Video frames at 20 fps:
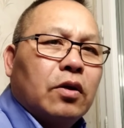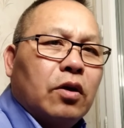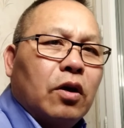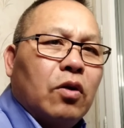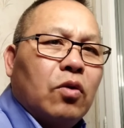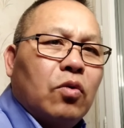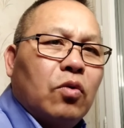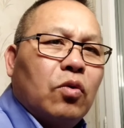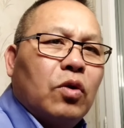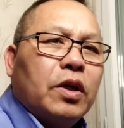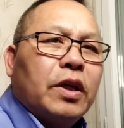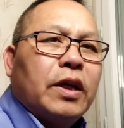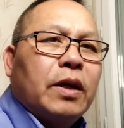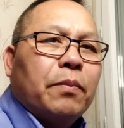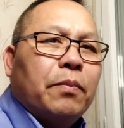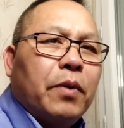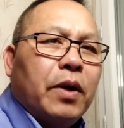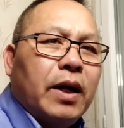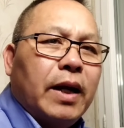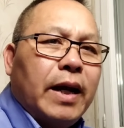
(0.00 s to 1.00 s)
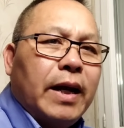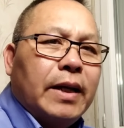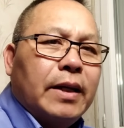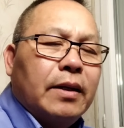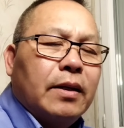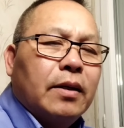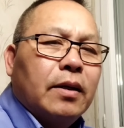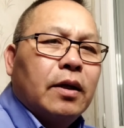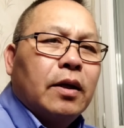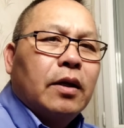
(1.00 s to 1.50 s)
cho u nhiều bao
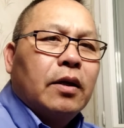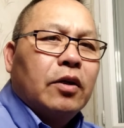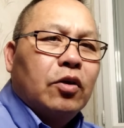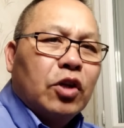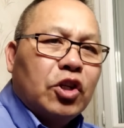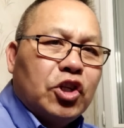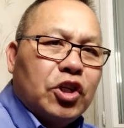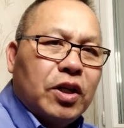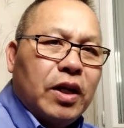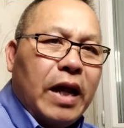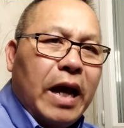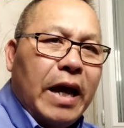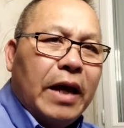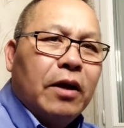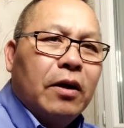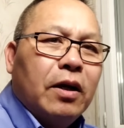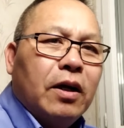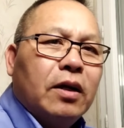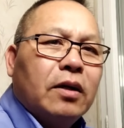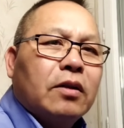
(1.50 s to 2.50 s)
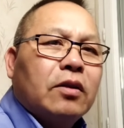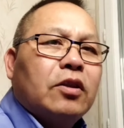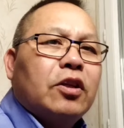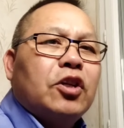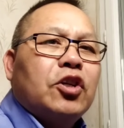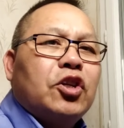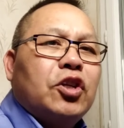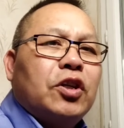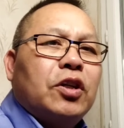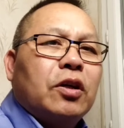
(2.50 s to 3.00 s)
lại giờ chỉ lại ó
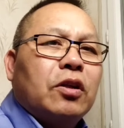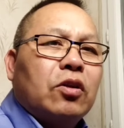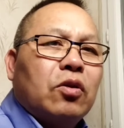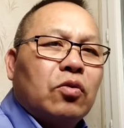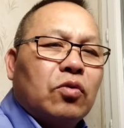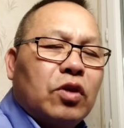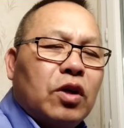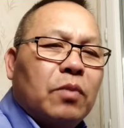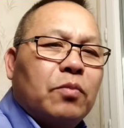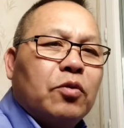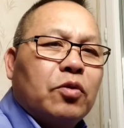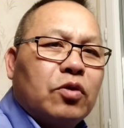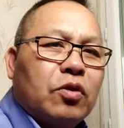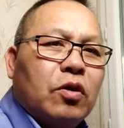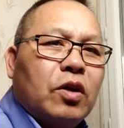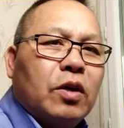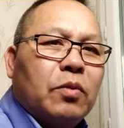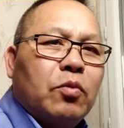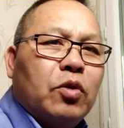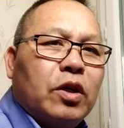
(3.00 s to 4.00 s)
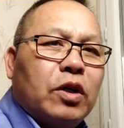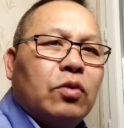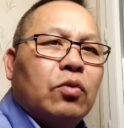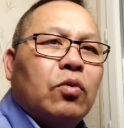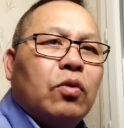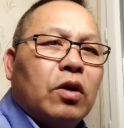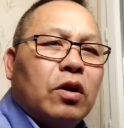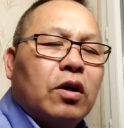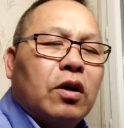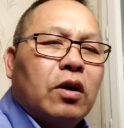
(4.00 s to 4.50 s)
thì chỉ cho tôi cho một trâu lại muốn được
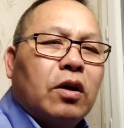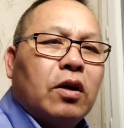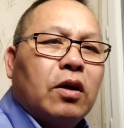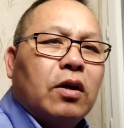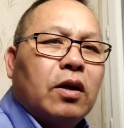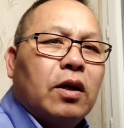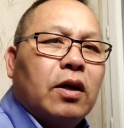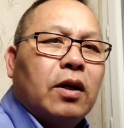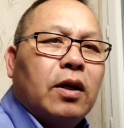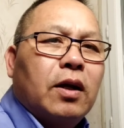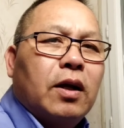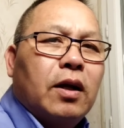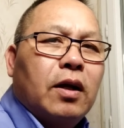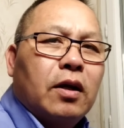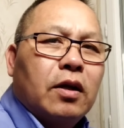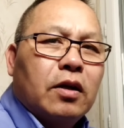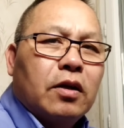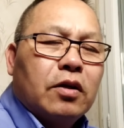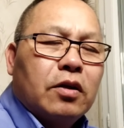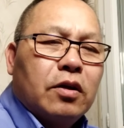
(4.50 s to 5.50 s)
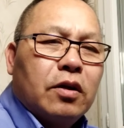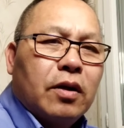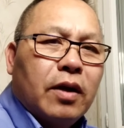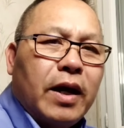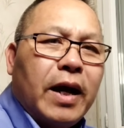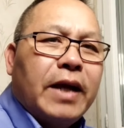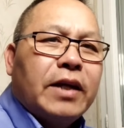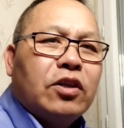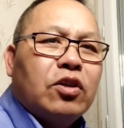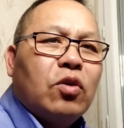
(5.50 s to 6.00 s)
cả
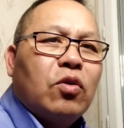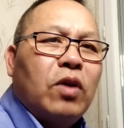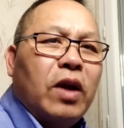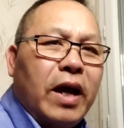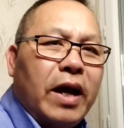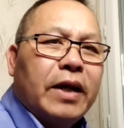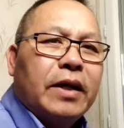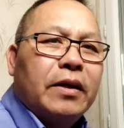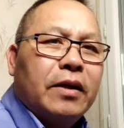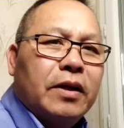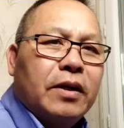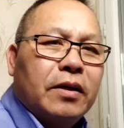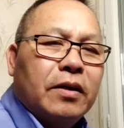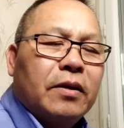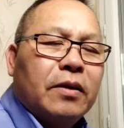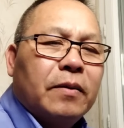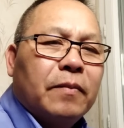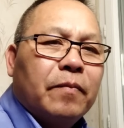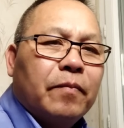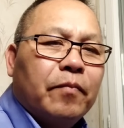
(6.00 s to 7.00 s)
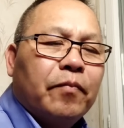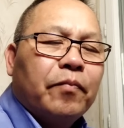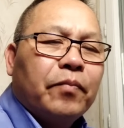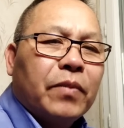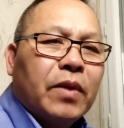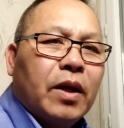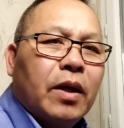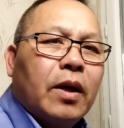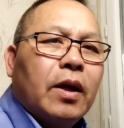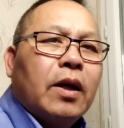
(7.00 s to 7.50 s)
gai trâu lại đó
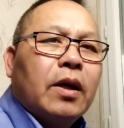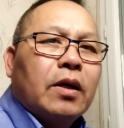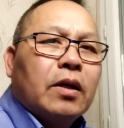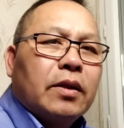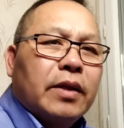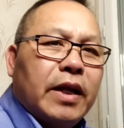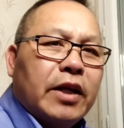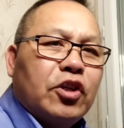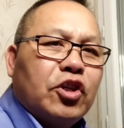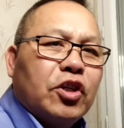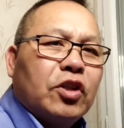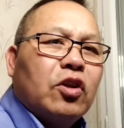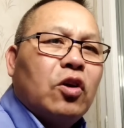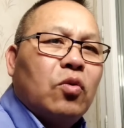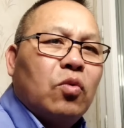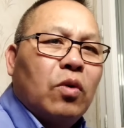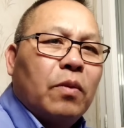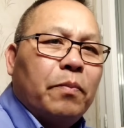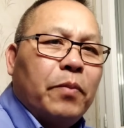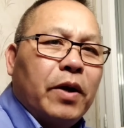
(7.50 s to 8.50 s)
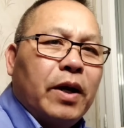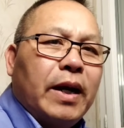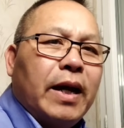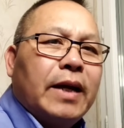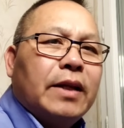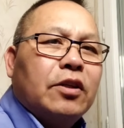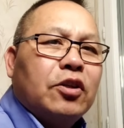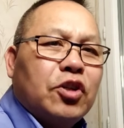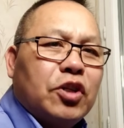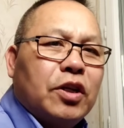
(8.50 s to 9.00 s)
nên chỉ tôi u bao
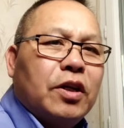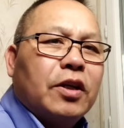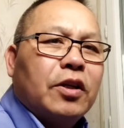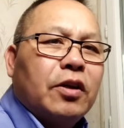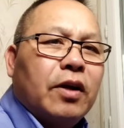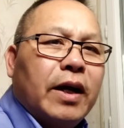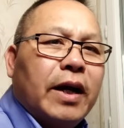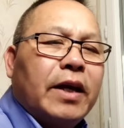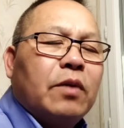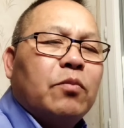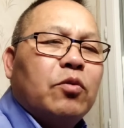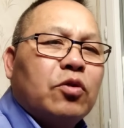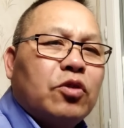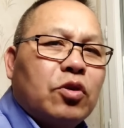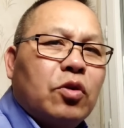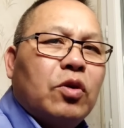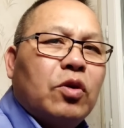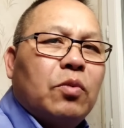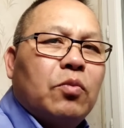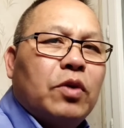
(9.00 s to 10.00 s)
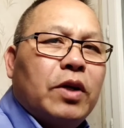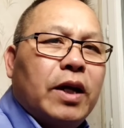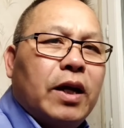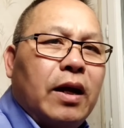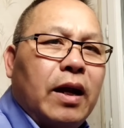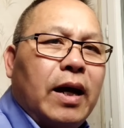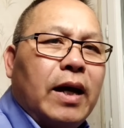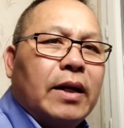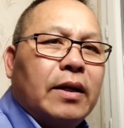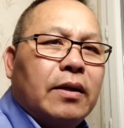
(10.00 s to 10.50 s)
lại thì chỉ để chẳng gai một trâu lại muốn để
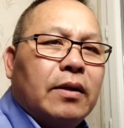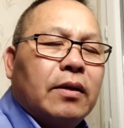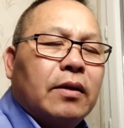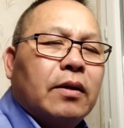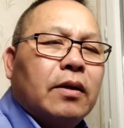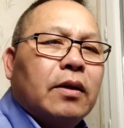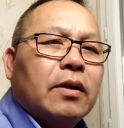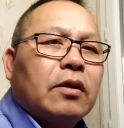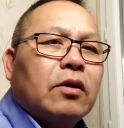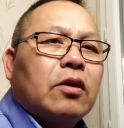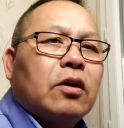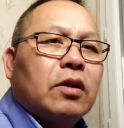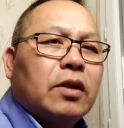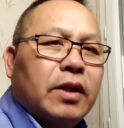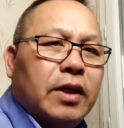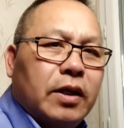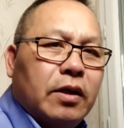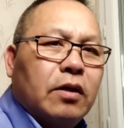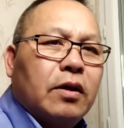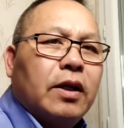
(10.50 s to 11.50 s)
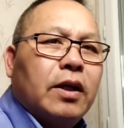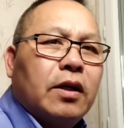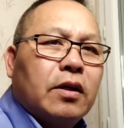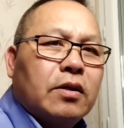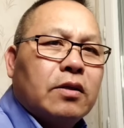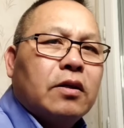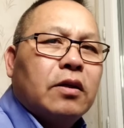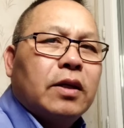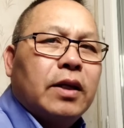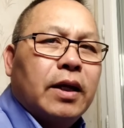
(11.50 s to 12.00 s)
lại tòn đây đó này
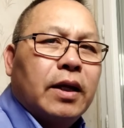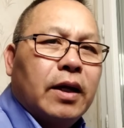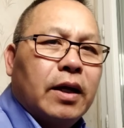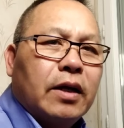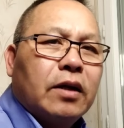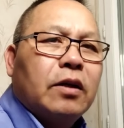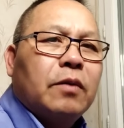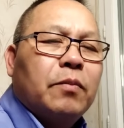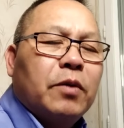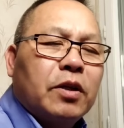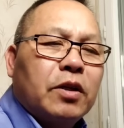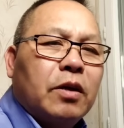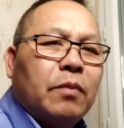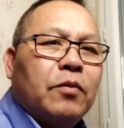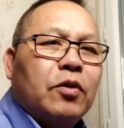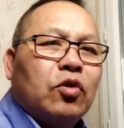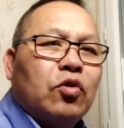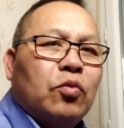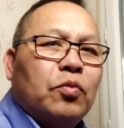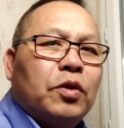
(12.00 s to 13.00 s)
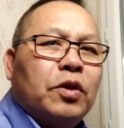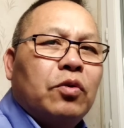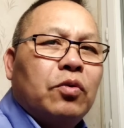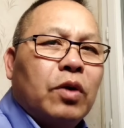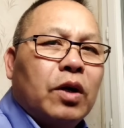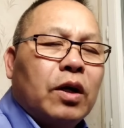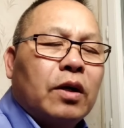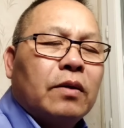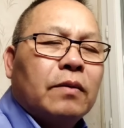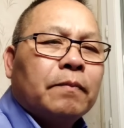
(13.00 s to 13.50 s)
chọn nhiều hàng đó chẳng bị tụi mình
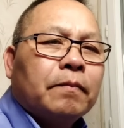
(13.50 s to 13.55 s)
u